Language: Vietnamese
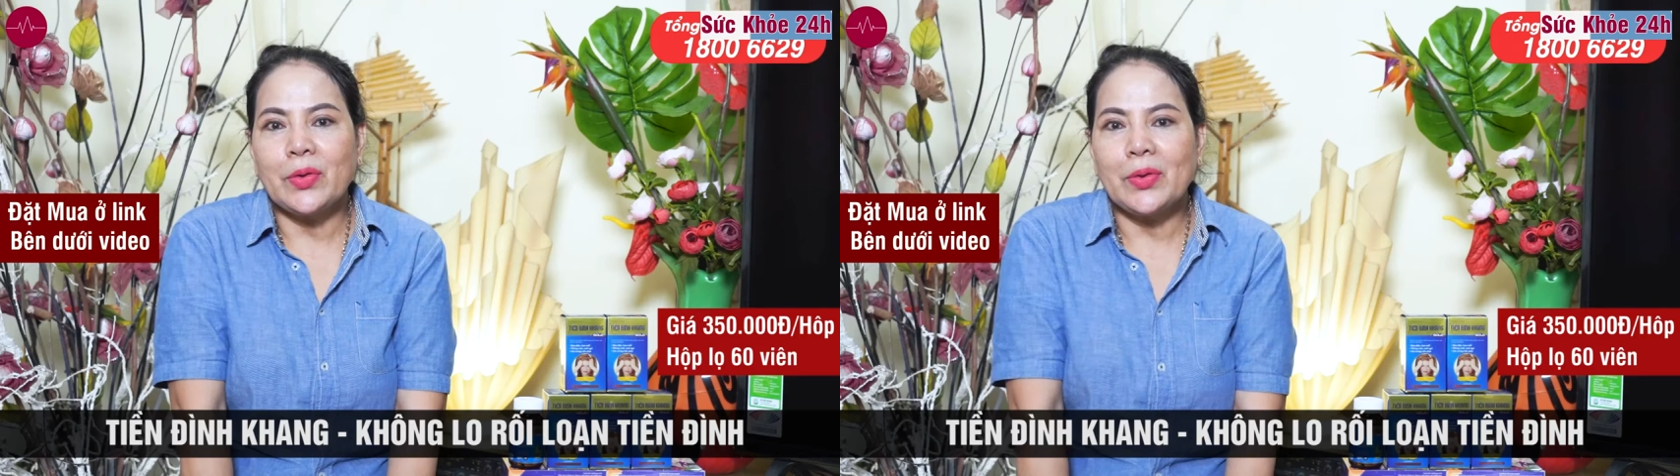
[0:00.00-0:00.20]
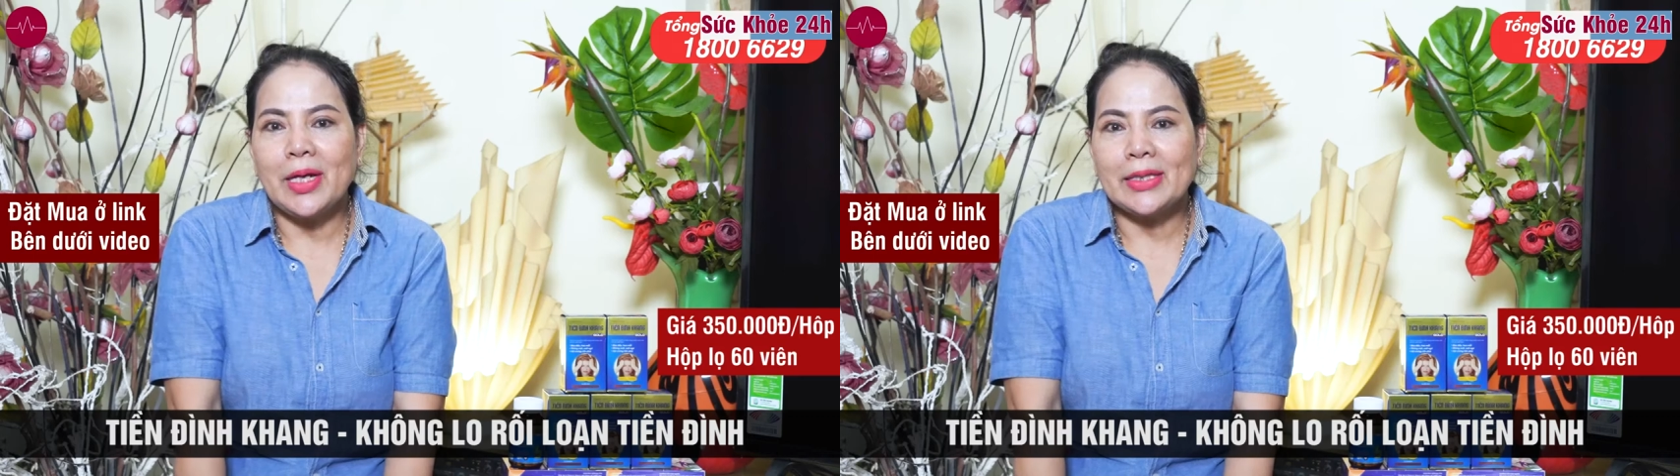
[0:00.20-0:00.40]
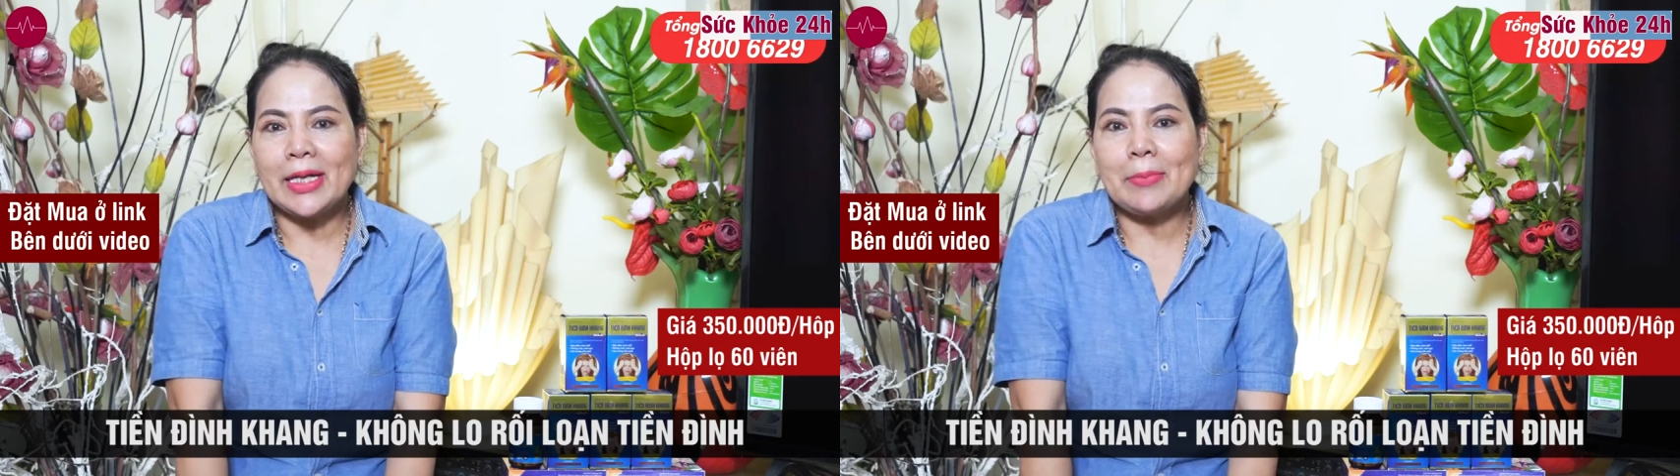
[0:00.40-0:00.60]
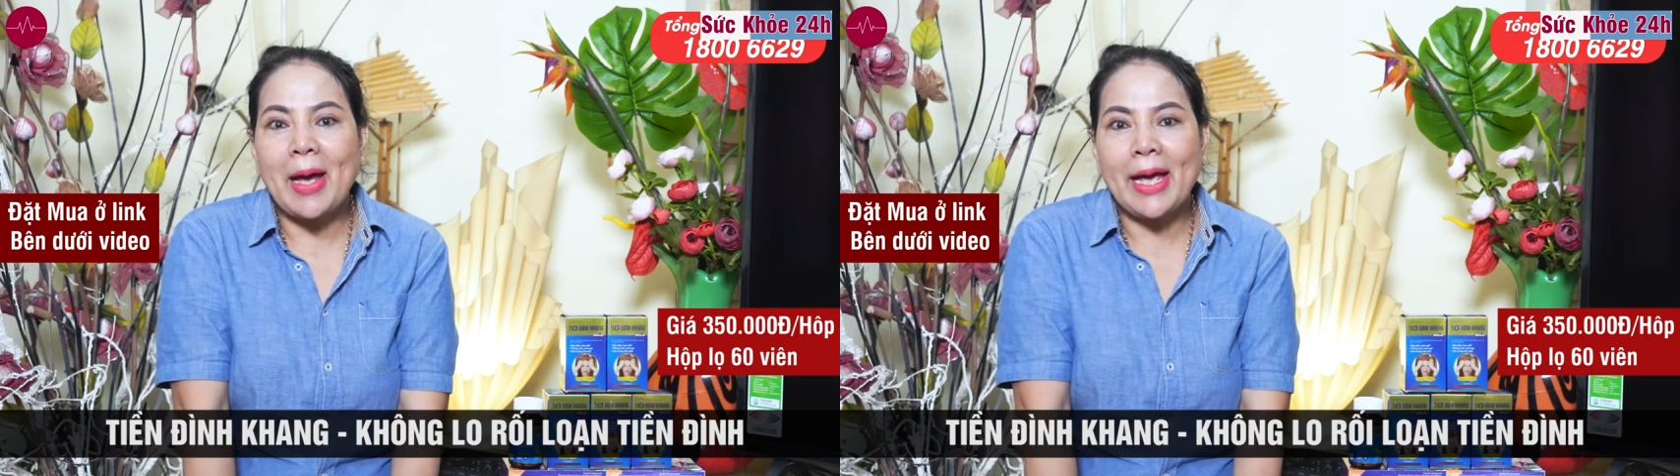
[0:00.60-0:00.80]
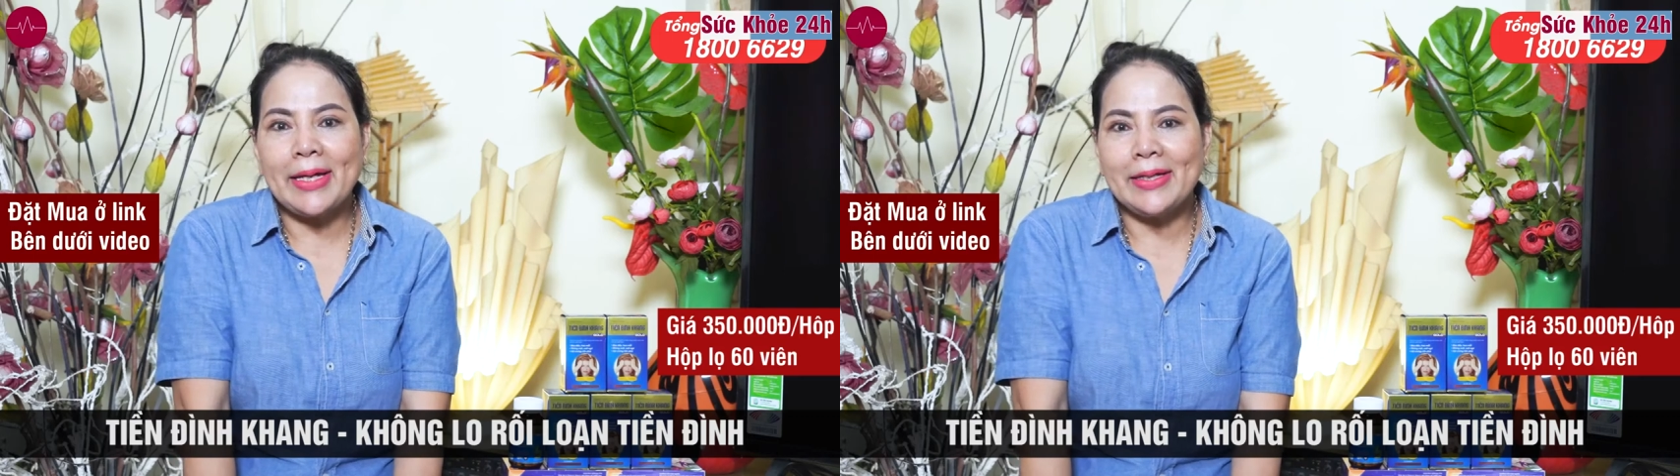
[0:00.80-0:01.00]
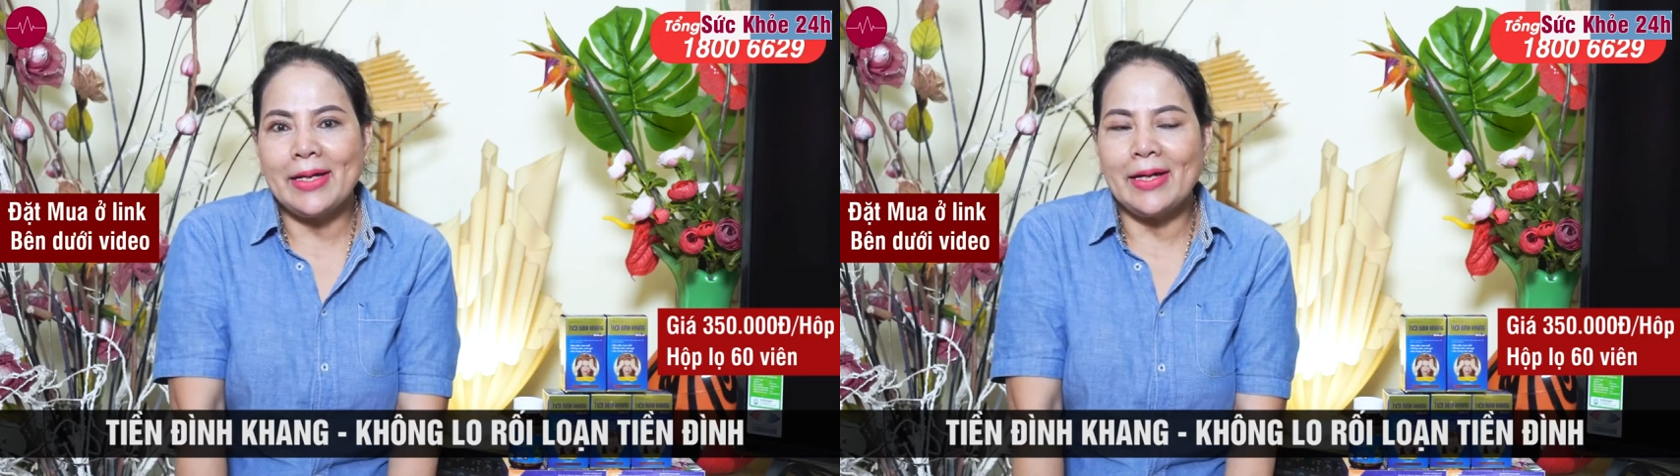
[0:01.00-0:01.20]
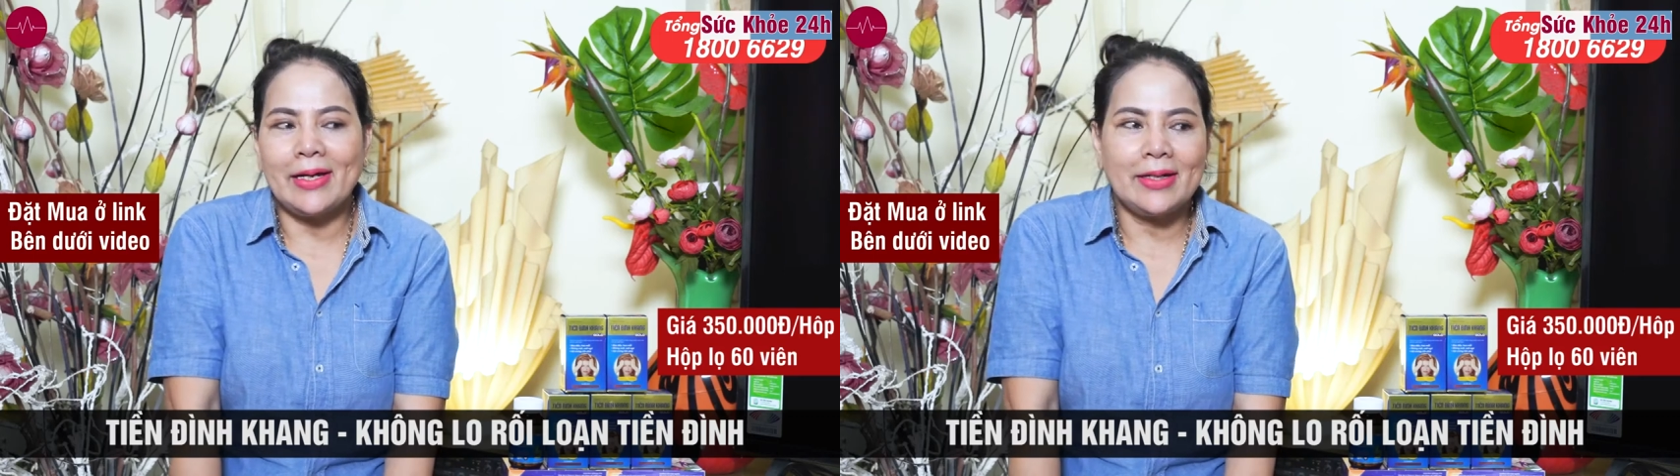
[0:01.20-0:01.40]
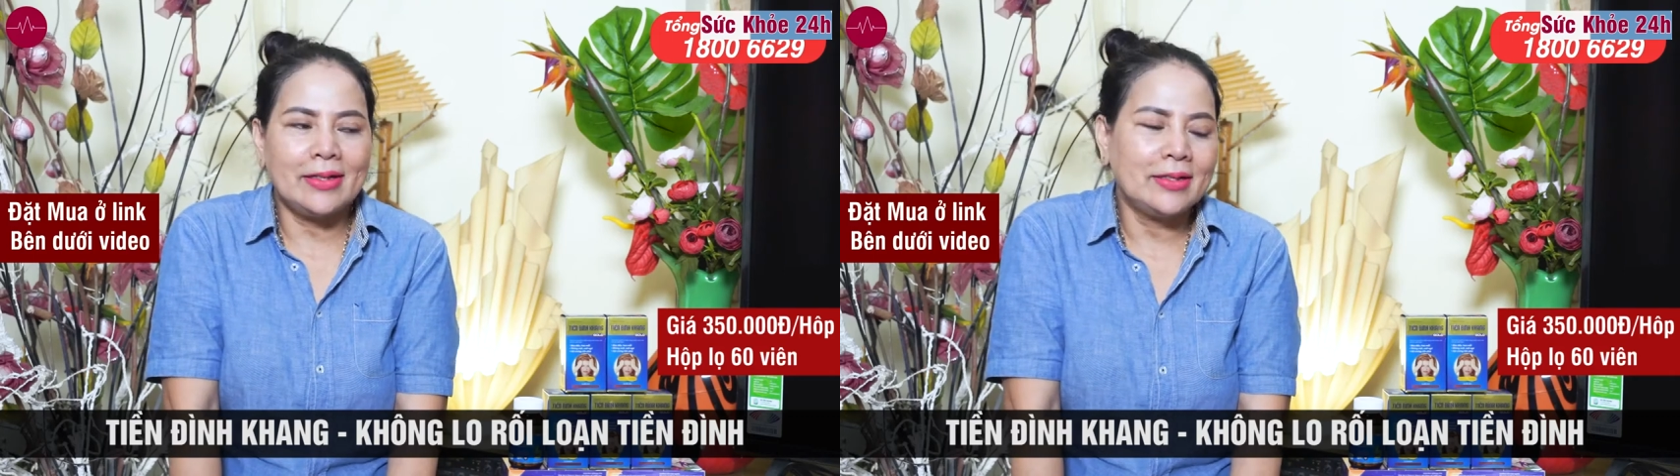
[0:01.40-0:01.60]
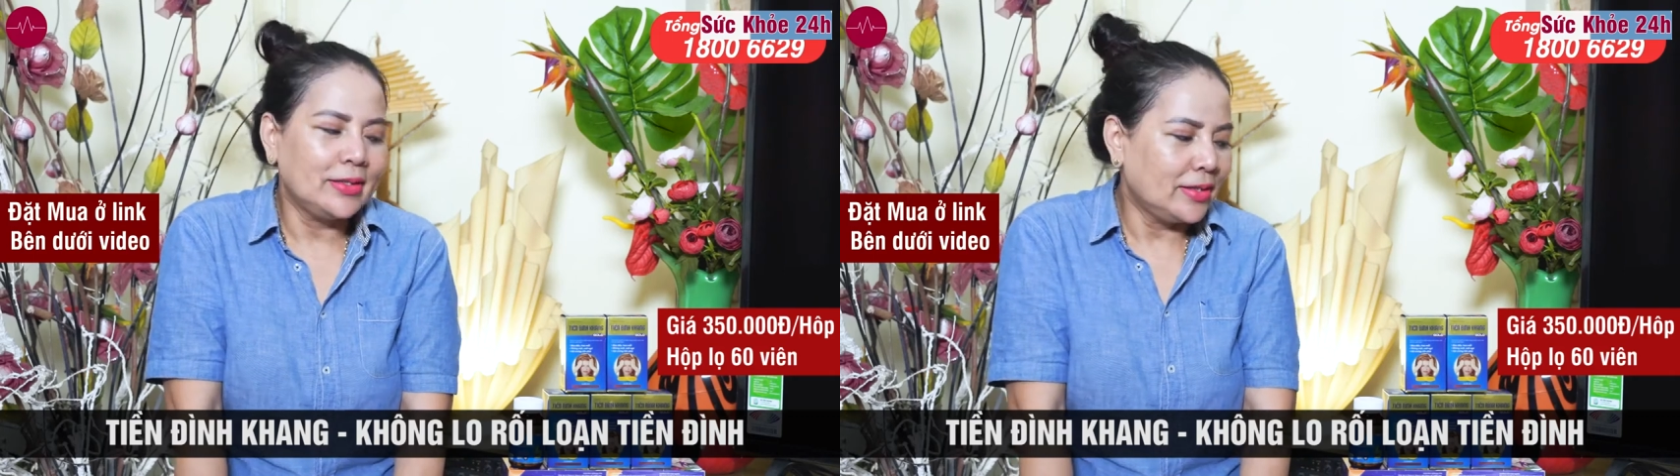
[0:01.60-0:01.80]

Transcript: Tôi là Thanh Mai, à,